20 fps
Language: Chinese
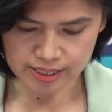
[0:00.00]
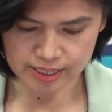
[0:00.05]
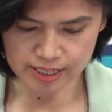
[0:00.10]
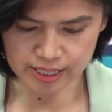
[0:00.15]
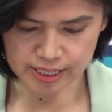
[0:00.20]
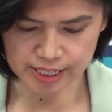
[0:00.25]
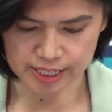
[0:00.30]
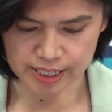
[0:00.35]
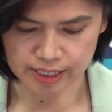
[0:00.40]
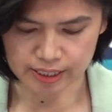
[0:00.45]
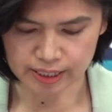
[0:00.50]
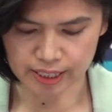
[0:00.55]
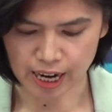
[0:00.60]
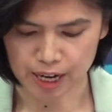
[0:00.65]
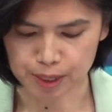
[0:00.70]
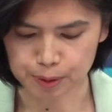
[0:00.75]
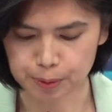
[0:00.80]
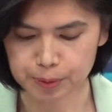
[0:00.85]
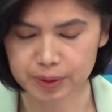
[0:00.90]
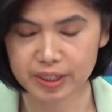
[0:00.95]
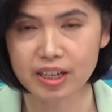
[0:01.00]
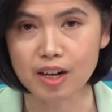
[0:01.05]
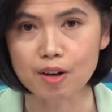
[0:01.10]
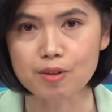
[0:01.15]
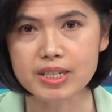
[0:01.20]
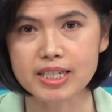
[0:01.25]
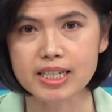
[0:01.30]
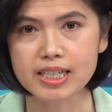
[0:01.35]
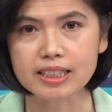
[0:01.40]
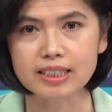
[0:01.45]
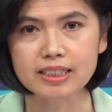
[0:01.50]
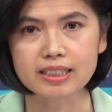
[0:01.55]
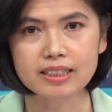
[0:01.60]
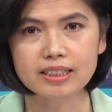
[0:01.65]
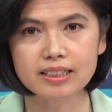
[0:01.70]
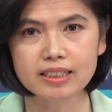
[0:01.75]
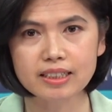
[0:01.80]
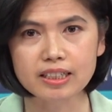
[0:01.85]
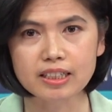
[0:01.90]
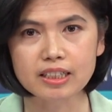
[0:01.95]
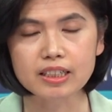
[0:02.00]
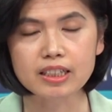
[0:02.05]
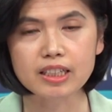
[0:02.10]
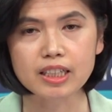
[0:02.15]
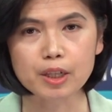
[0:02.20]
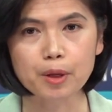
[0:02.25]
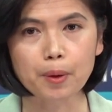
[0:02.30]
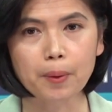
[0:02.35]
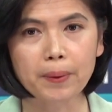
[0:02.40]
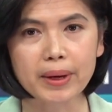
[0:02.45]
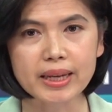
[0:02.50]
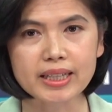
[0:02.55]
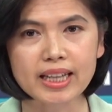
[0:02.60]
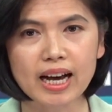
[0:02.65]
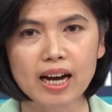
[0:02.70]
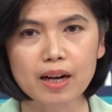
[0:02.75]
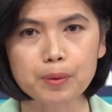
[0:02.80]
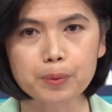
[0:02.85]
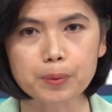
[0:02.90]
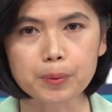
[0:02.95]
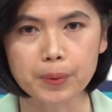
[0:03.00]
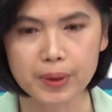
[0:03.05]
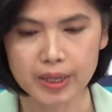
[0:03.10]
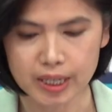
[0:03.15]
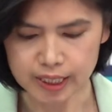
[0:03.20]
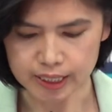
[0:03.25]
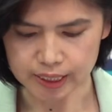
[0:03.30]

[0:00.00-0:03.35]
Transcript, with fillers: 进行台独挑衅，恶意诋毁大陆，